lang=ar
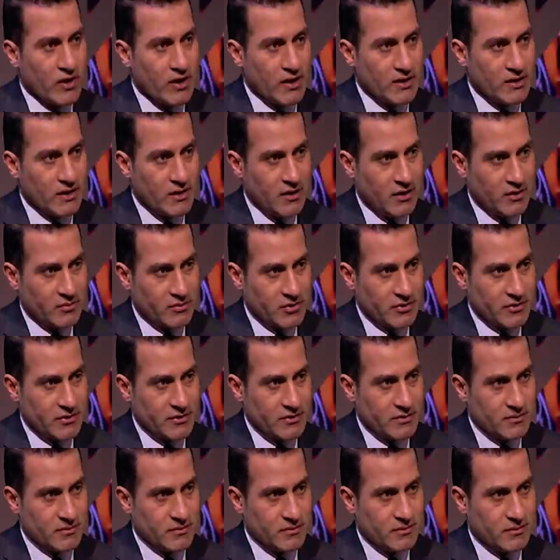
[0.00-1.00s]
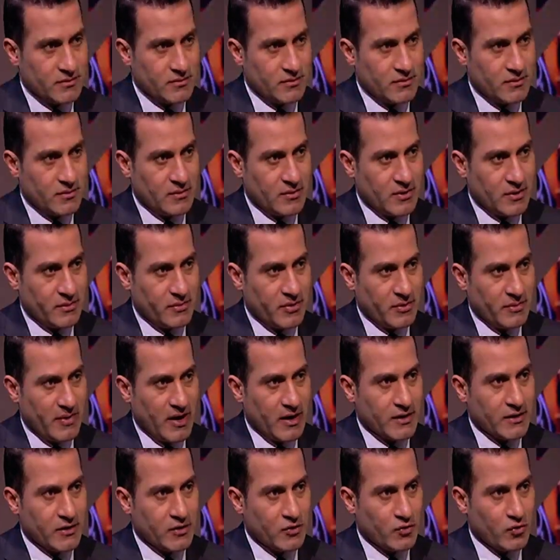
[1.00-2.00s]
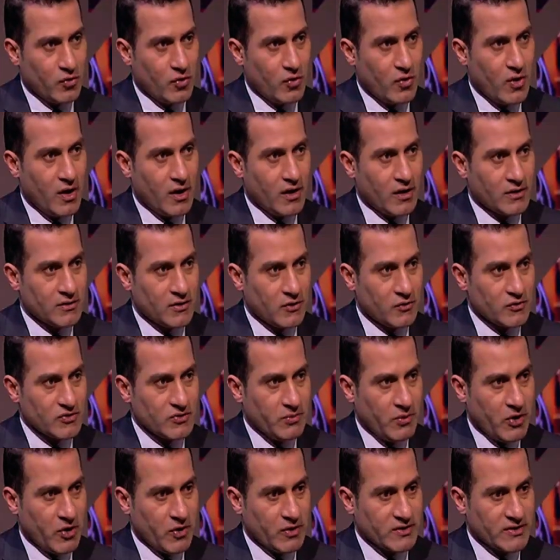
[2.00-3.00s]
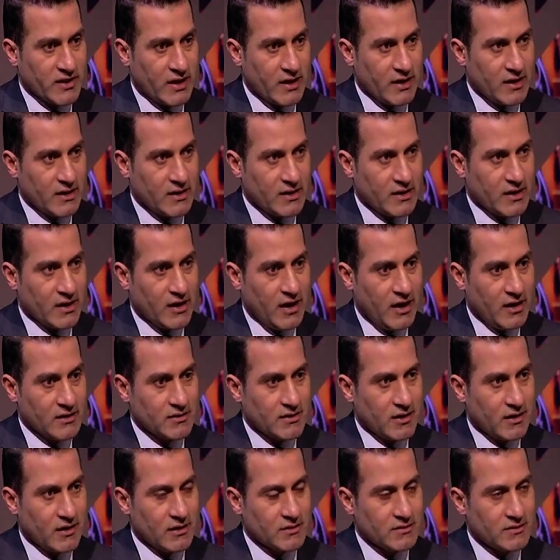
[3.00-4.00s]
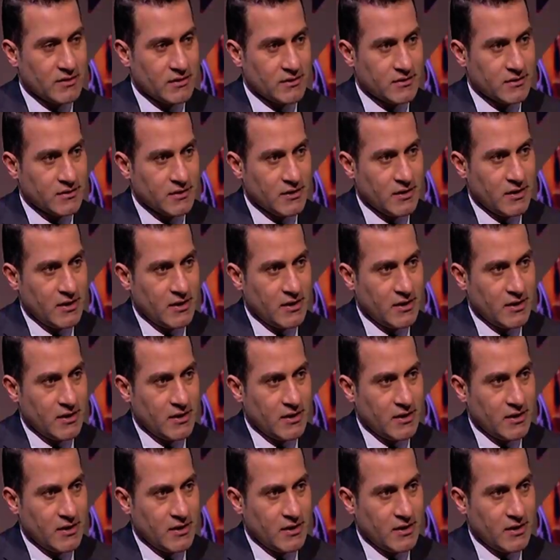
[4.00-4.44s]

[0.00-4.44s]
هذا الامر نعم بمعنى انه هو قدره سبحانه وتعالى اذا كان حتى قدر